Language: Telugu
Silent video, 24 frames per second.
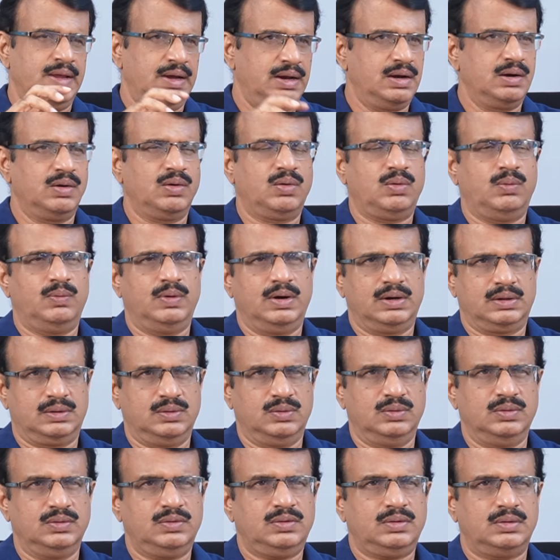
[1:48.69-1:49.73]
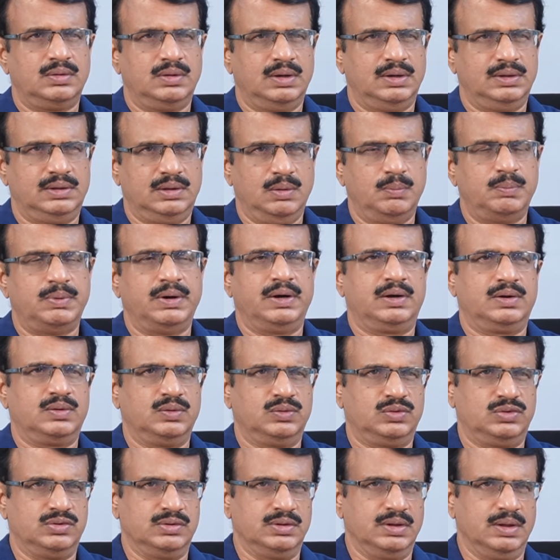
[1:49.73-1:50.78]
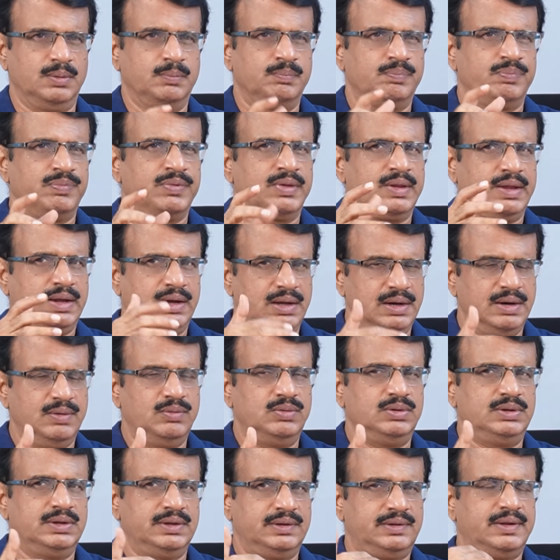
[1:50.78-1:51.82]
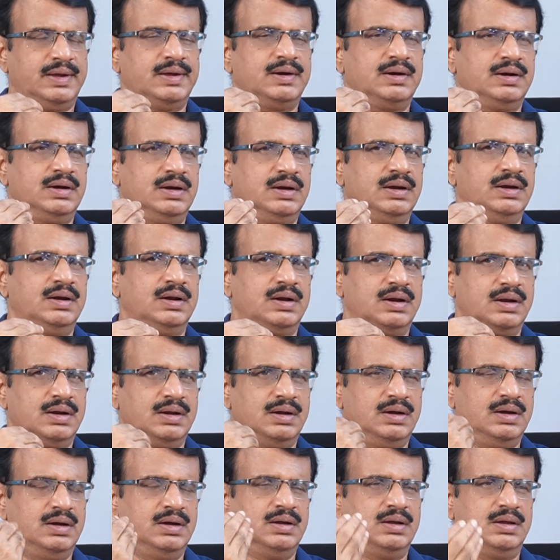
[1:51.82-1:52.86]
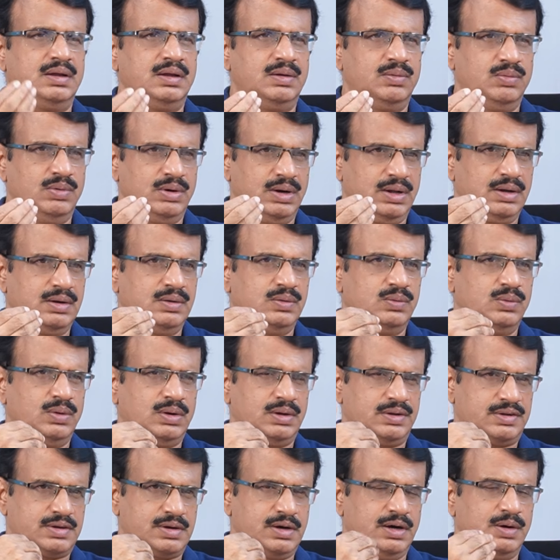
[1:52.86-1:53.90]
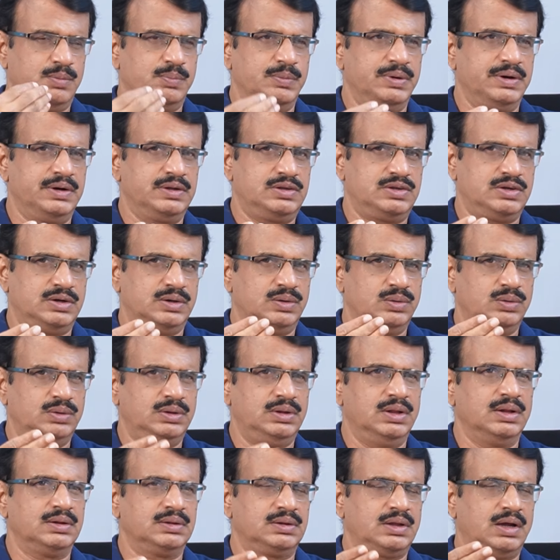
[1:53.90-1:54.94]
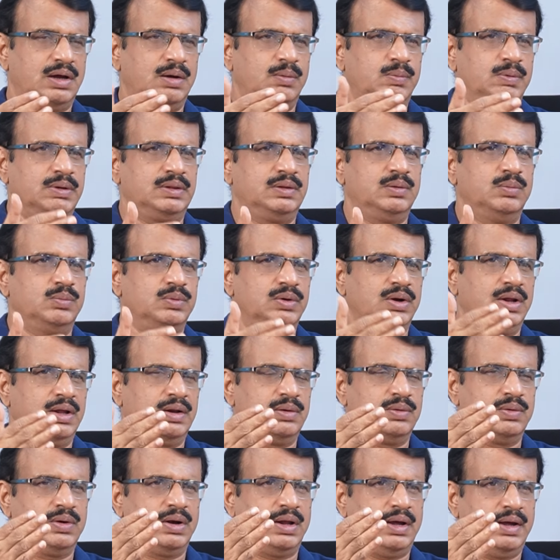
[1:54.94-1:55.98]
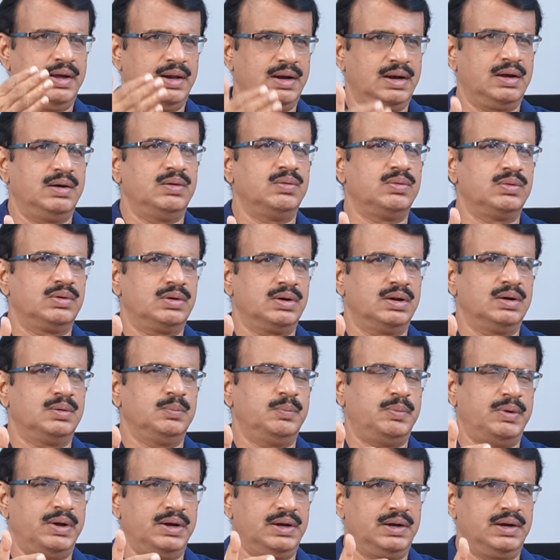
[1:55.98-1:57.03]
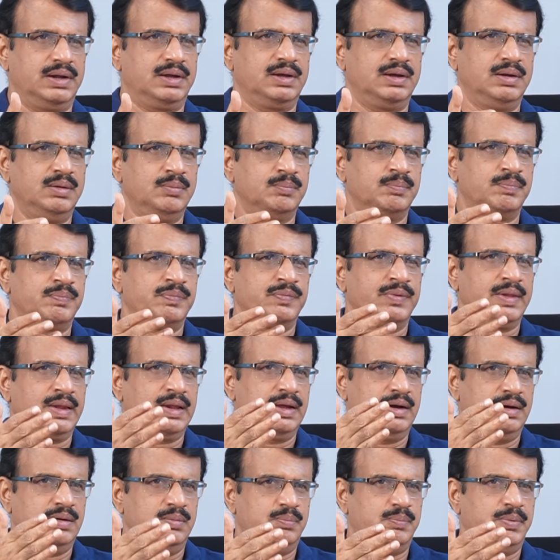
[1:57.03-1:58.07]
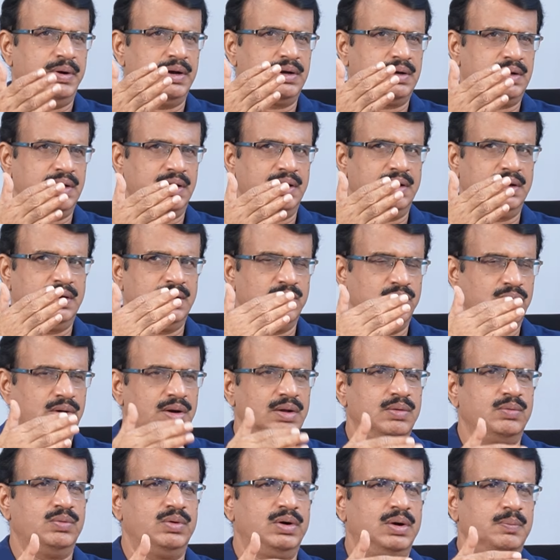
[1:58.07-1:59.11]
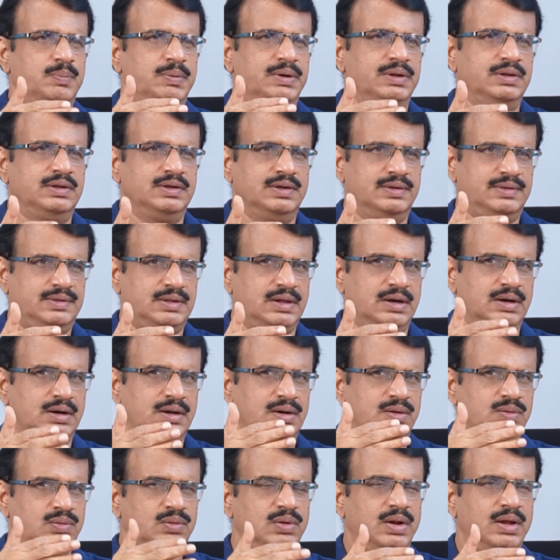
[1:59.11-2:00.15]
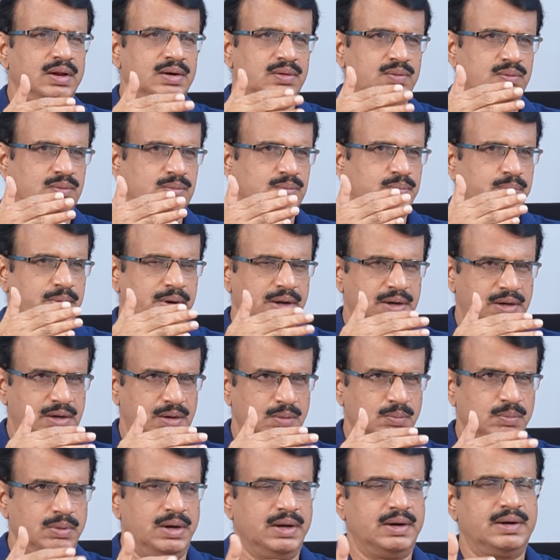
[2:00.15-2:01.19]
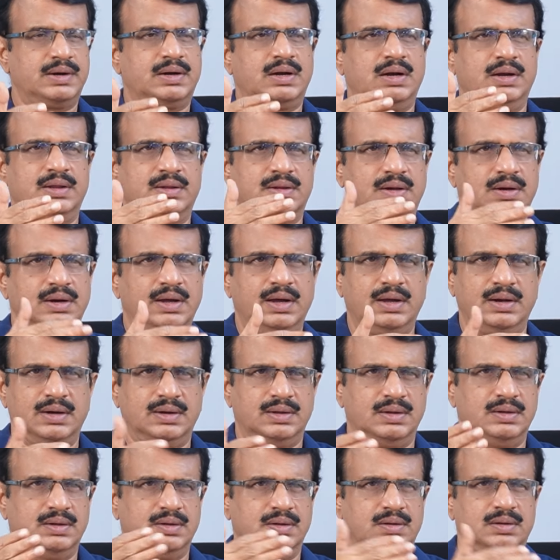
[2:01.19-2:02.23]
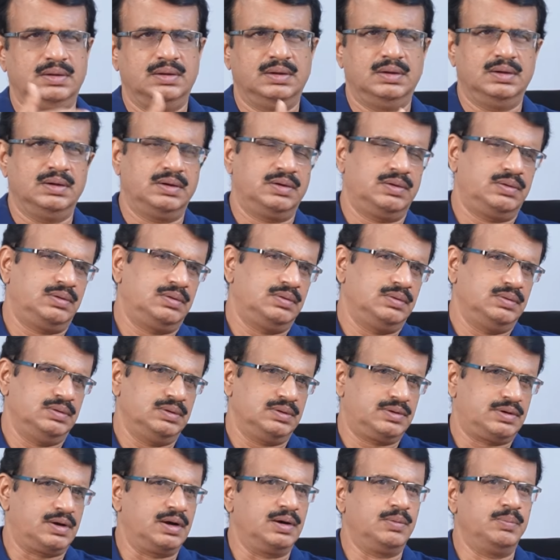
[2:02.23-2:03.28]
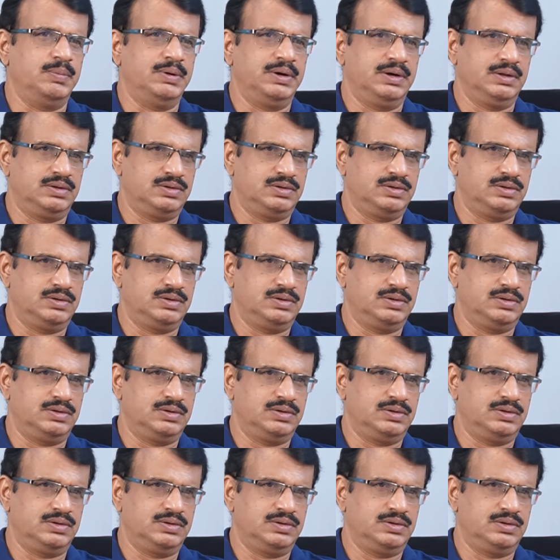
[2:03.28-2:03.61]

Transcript: అన్న ఒక వార్త అయితే బయటకు వచ్చింది కానీ విజయసాయిరెడ్డి నిన్న ఈవినింగ్ ఒక స్టేట్మెంట్ ఇచ్చాడు ఇదంతా అబద్ధము నేను లాయల్గా ఉంటాను పార్టీకి పార్టీలోనే ఉండి పనిచేస్తాను నేను నేను పార్టీ మారట్లేదని ఆయన స్టేట్మెంట్